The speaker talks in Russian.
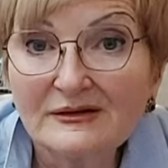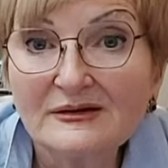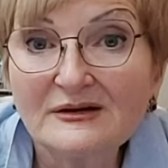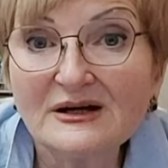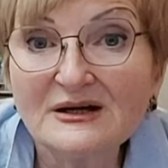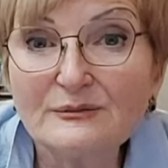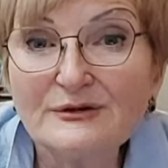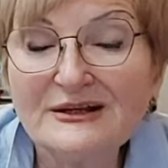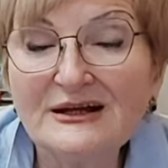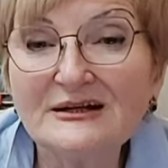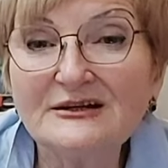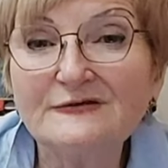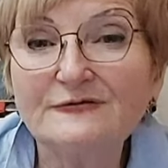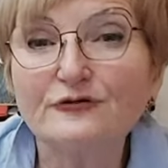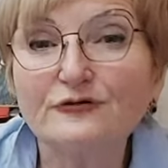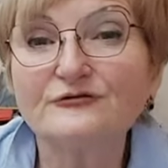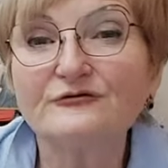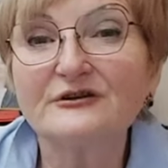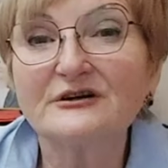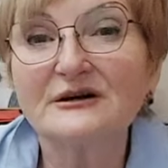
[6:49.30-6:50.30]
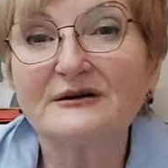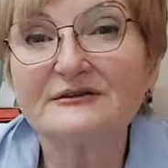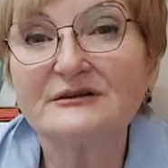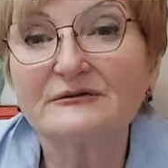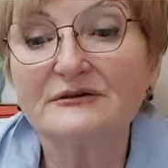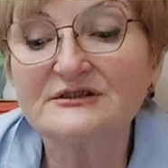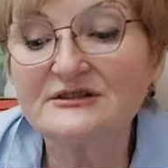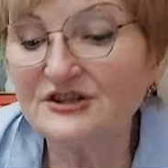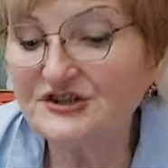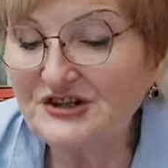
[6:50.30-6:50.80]
Гормональный фон
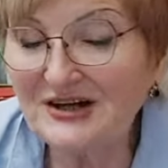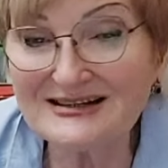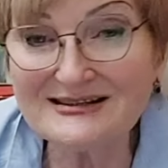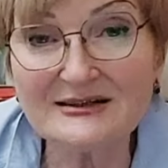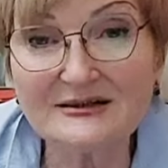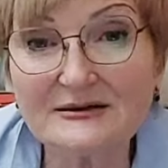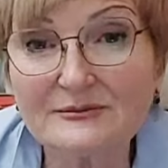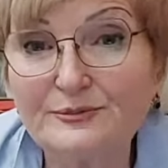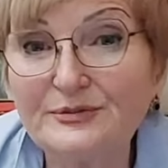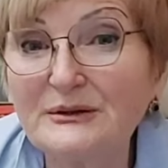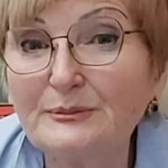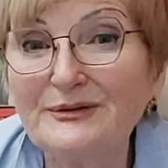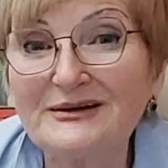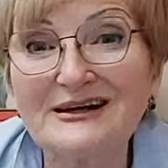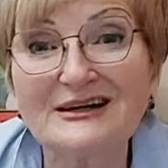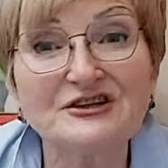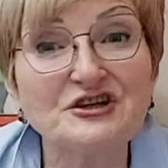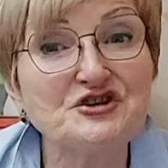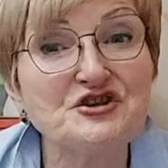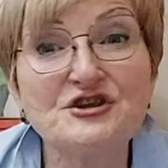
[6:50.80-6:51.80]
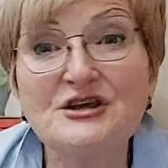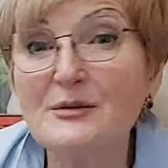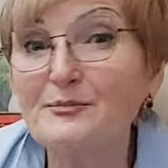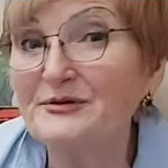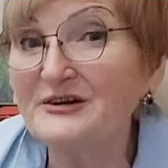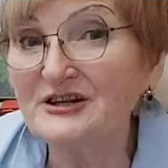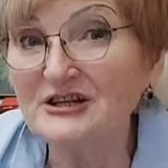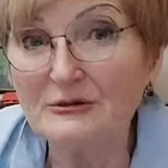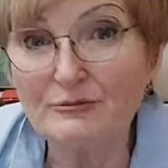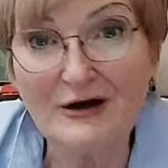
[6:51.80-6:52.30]
выравнивать. Сейчас препараты не
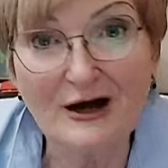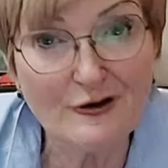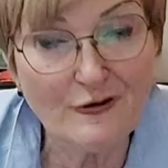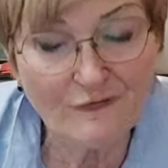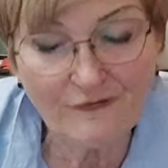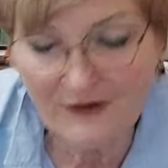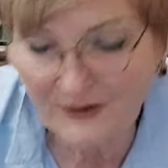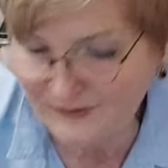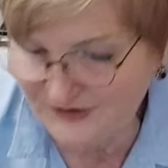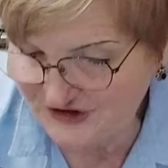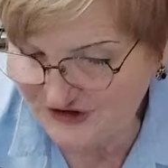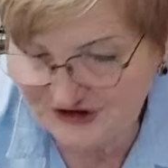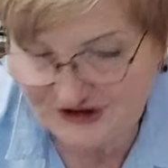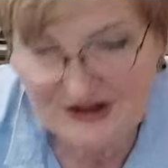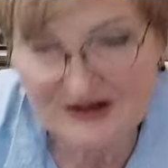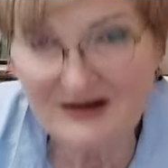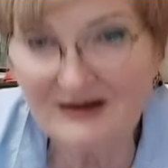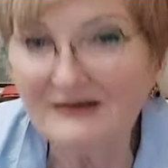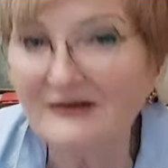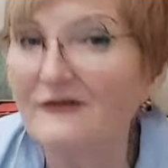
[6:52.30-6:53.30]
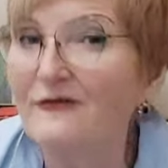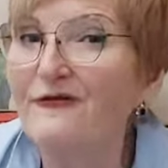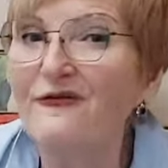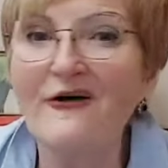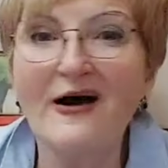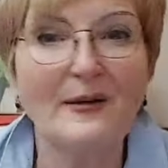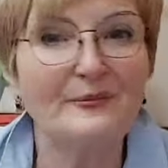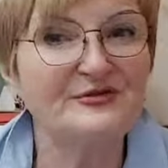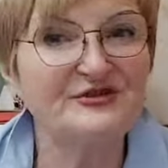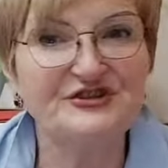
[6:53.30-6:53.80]
принимаю вообще,
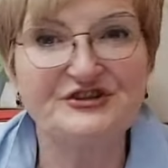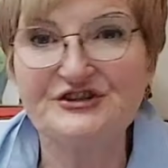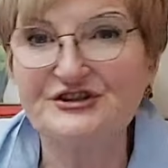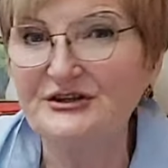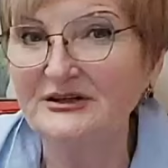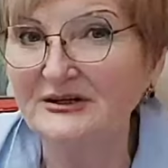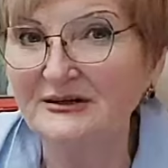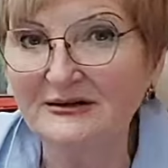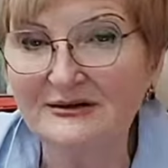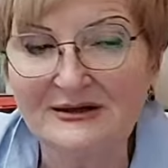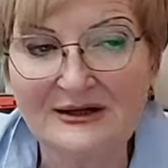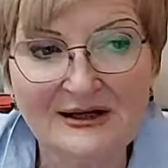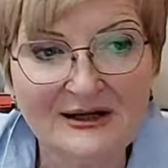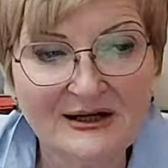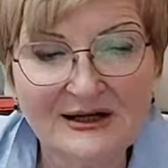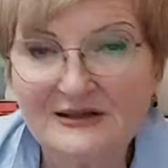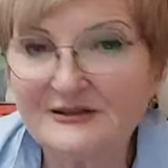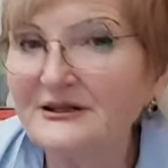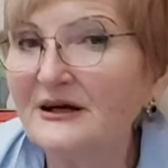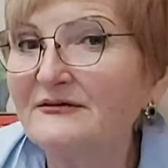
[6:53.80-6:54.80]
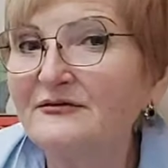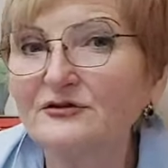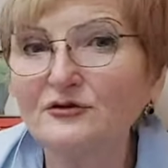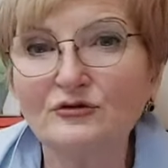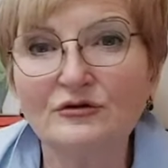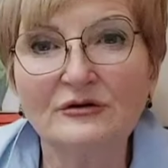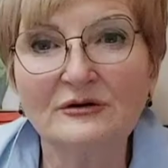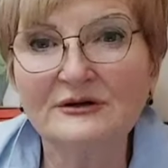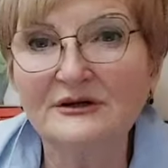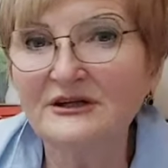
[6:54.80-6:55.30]
вообще.
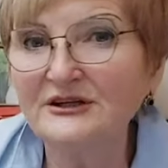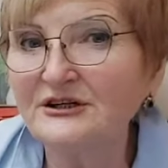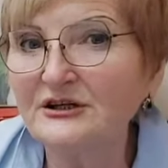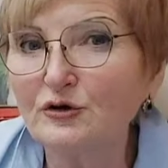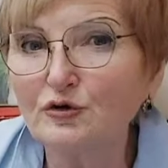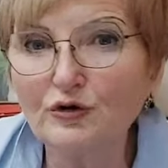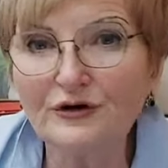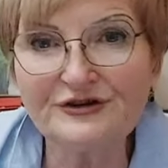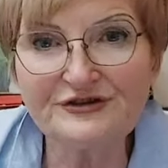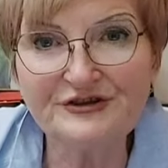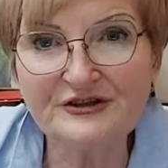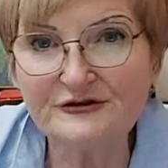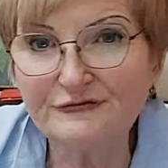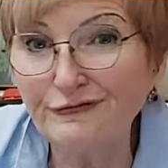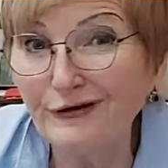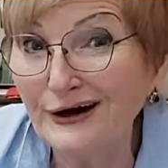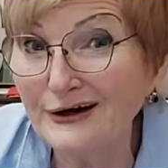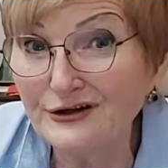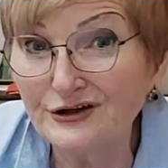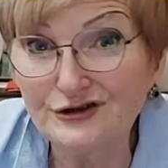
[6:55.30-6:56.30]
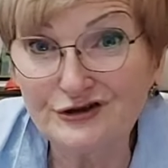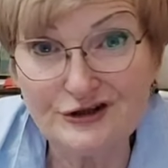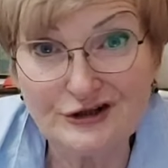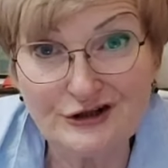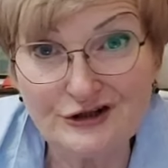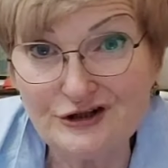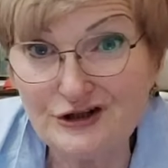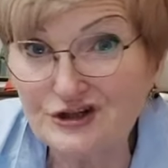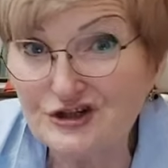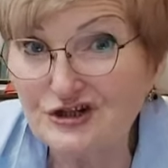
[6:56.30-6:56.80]
Давно, и не год, не два, не
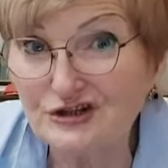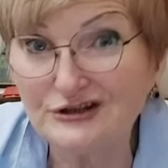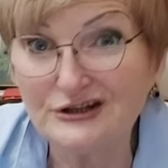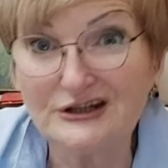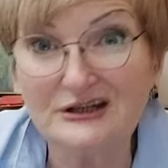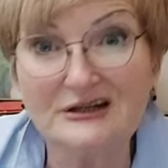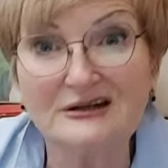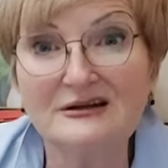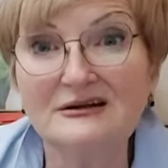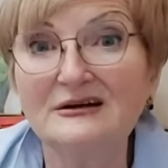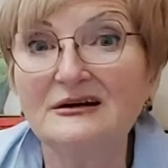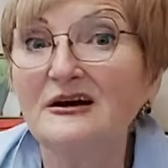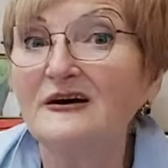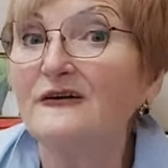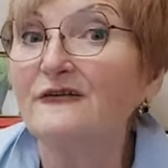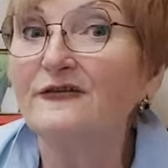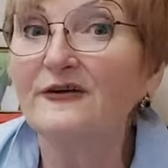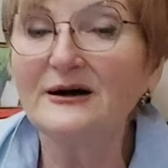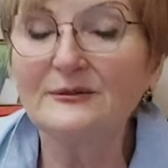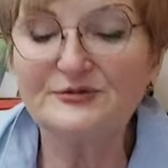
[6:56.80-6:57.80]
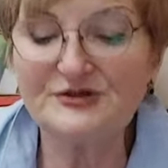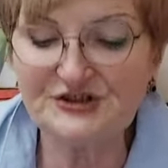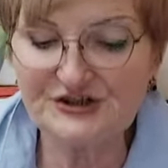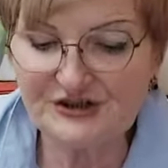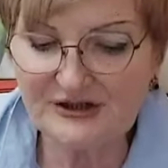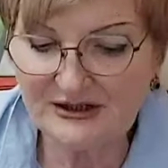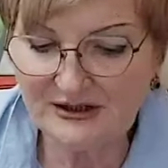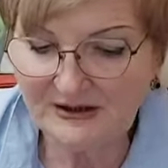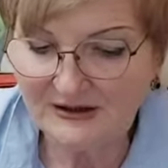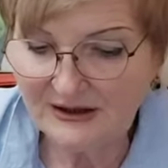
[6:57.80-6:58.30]
три, не четыре
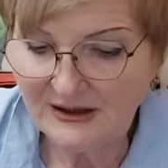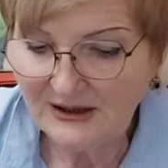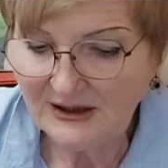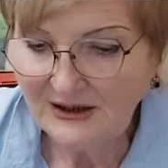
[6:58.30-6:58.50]
вообще.